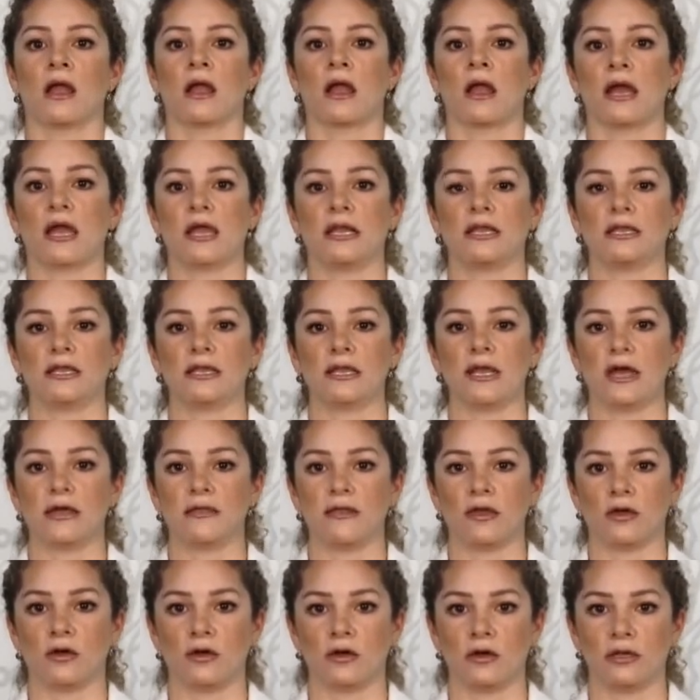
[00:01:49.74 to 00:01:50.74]
El día
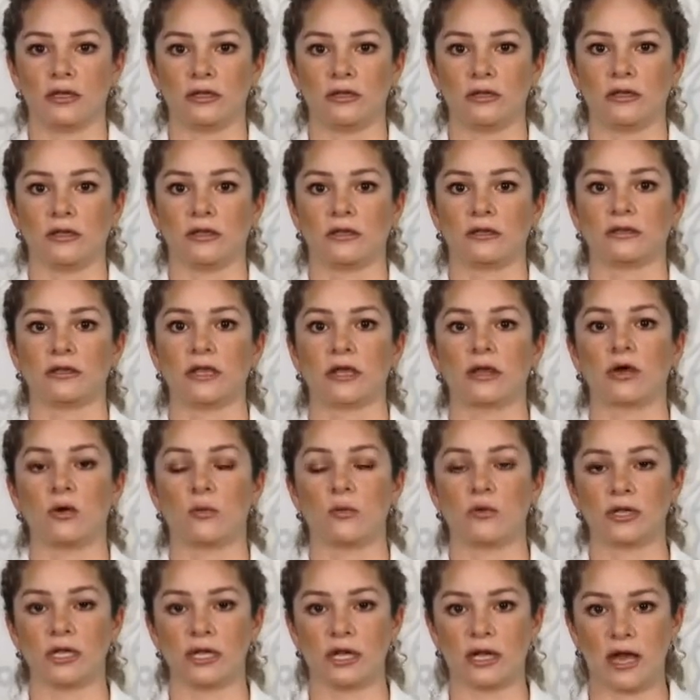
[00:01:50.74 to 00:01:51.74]
de hoy te
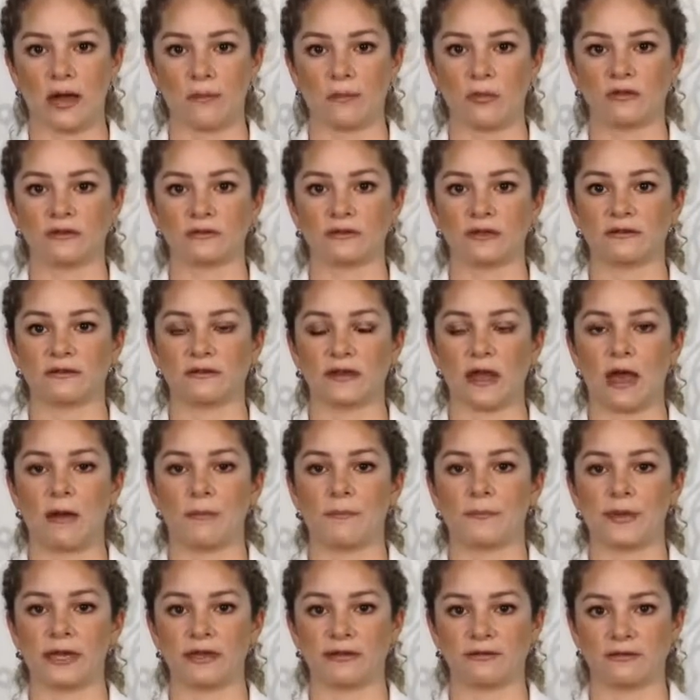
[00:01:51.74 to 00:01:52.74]
comunicamos que se han
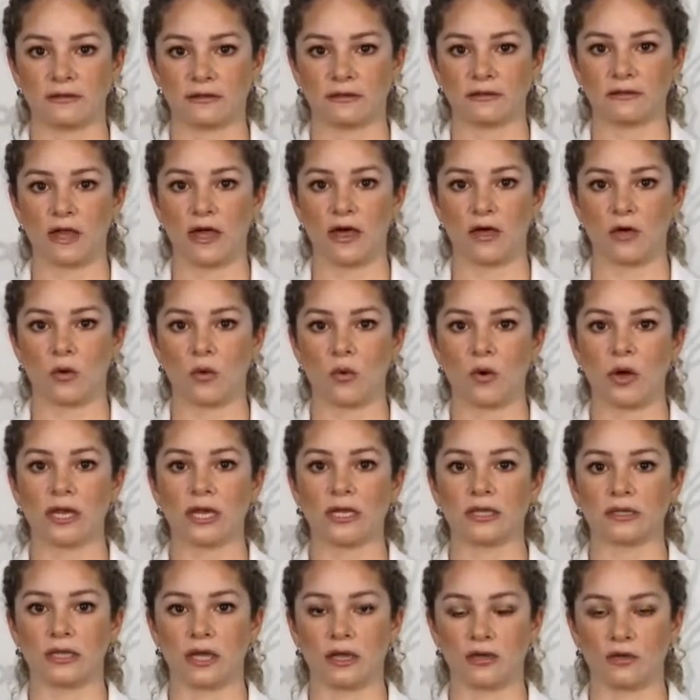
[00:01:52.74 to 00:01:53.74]
presentado
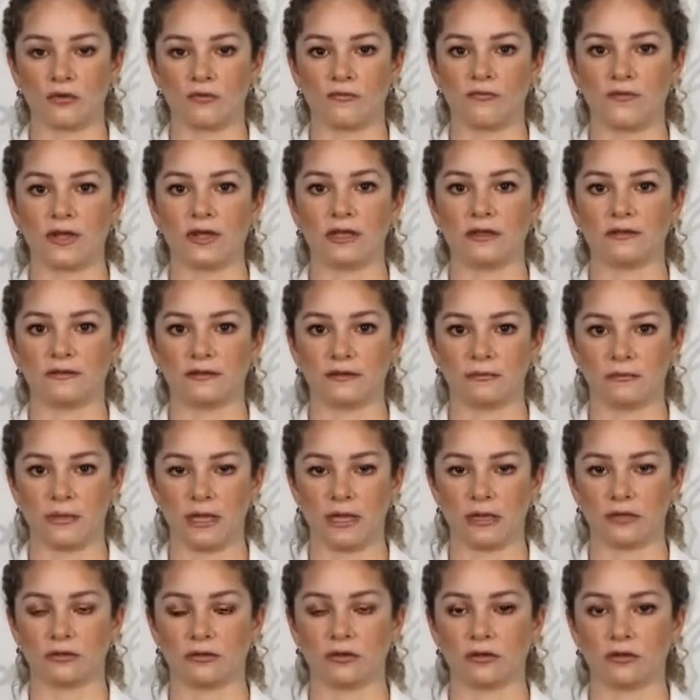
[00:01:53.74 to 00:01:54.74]
41
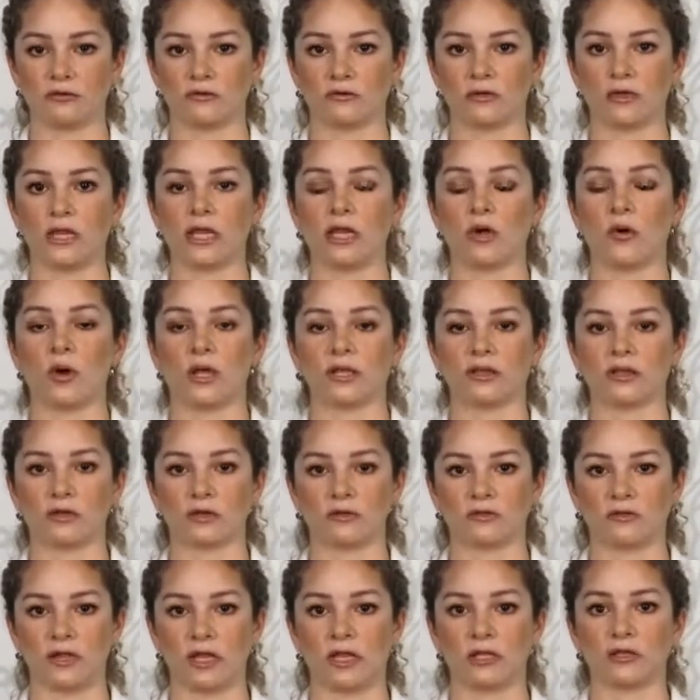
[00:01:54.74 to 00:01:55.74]
fallecimientos y
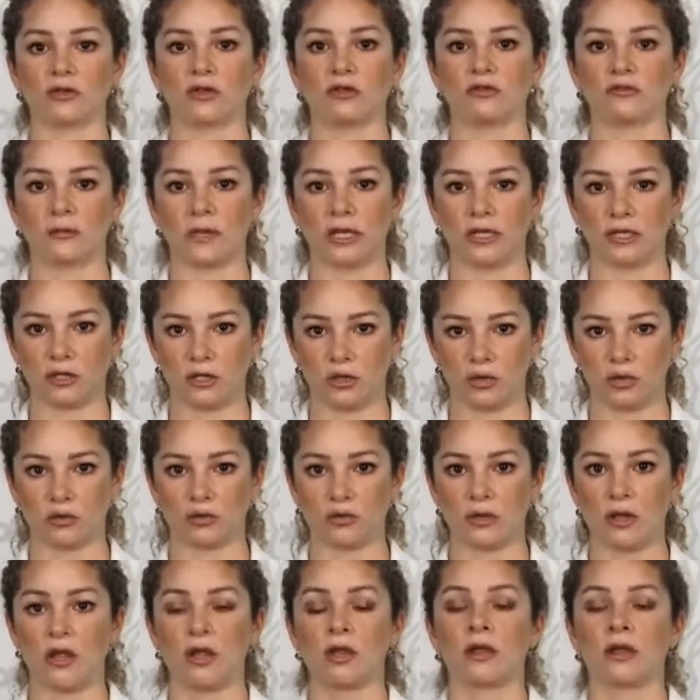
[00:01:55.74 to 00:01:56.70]
421